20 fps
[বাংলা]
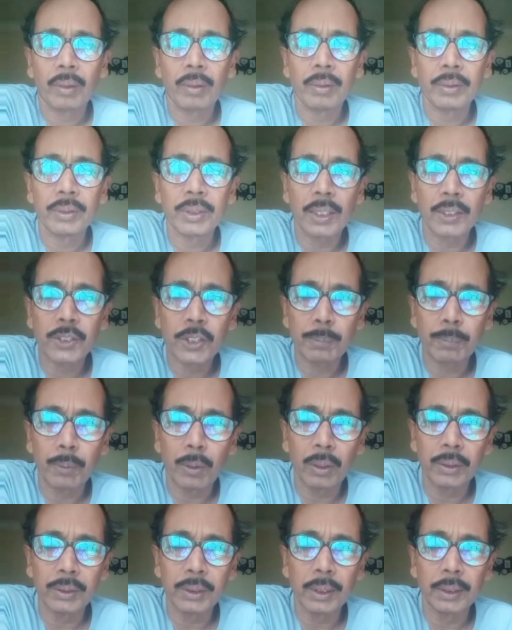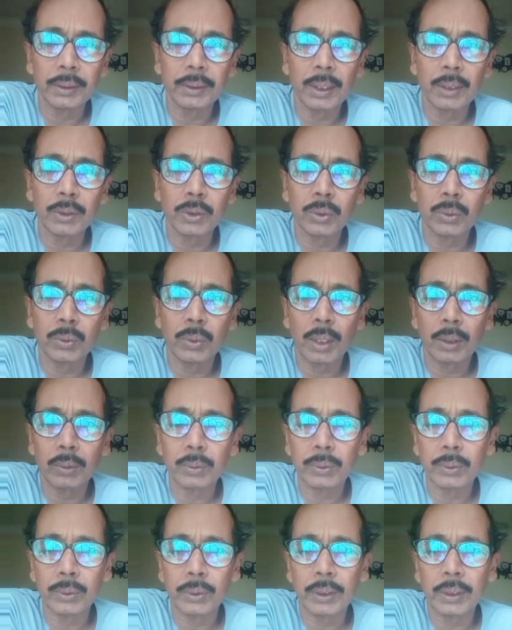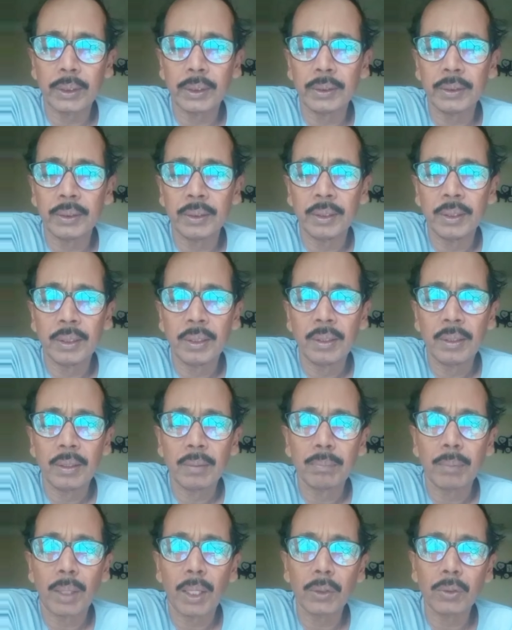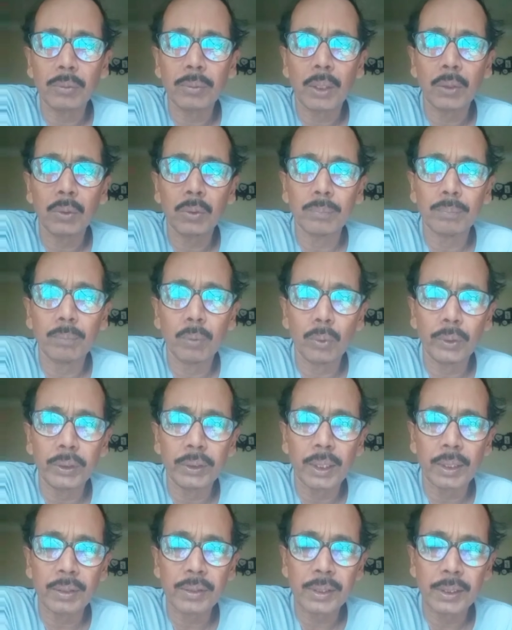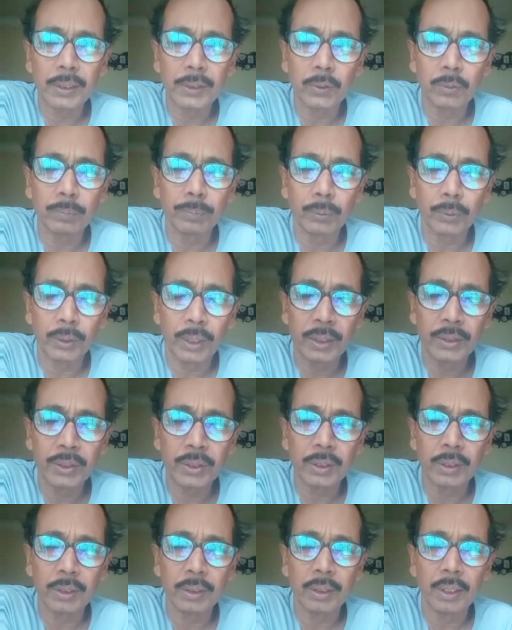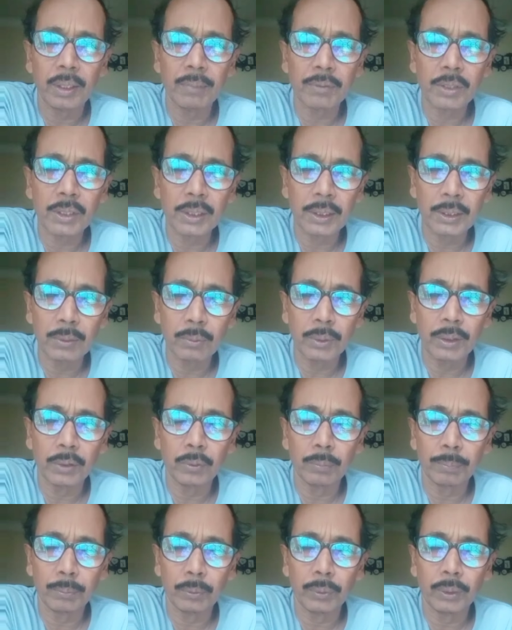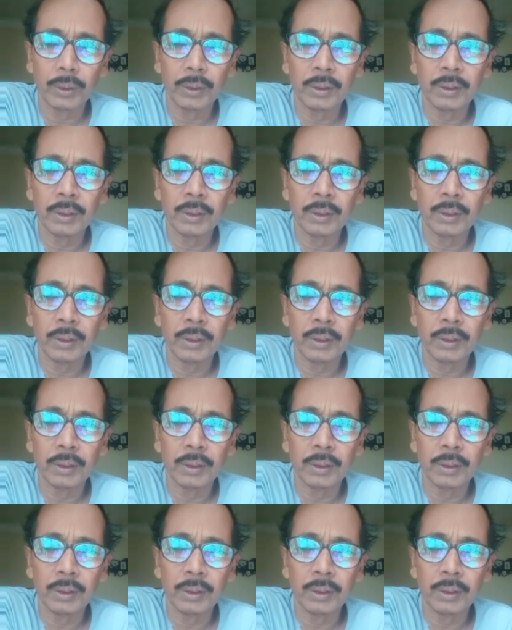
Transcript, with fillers: চান্স পাওয়া যায় তার জন্য এখন থেকেই ভালো ভালো বই নার্সিংয়ের উপরে আছে এমসিকিউ এর উপরে